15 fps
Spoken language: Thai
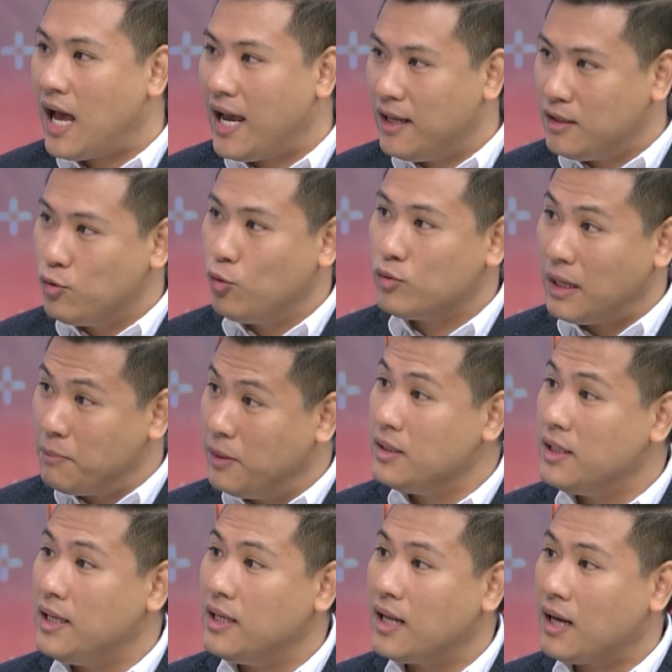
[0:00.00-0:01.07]
ให้ทุกในพื้น
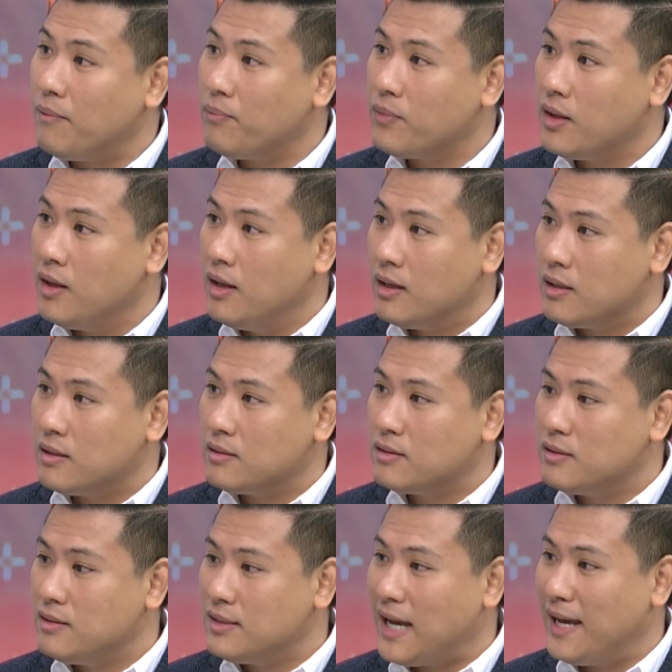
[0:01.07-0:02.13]
ที่นะครับ
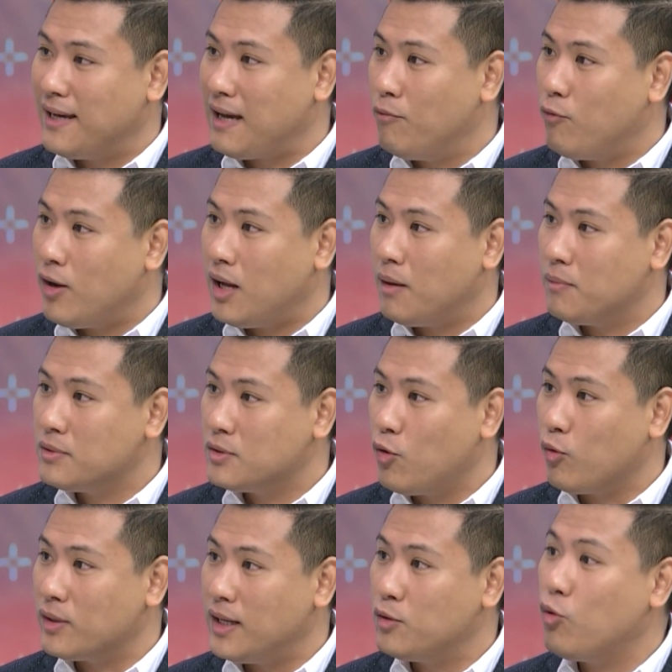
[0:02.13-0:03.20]
ใช้คำว่าส่
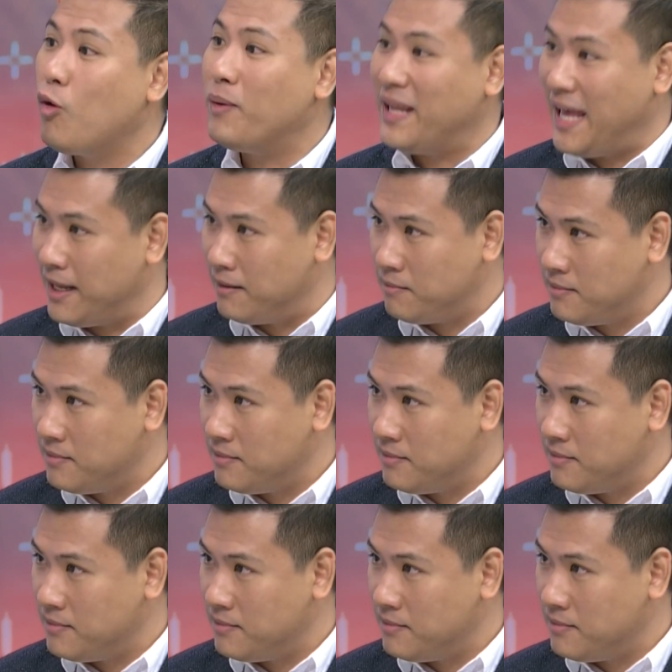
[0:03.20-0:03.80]
งได้ทั่วประเทศ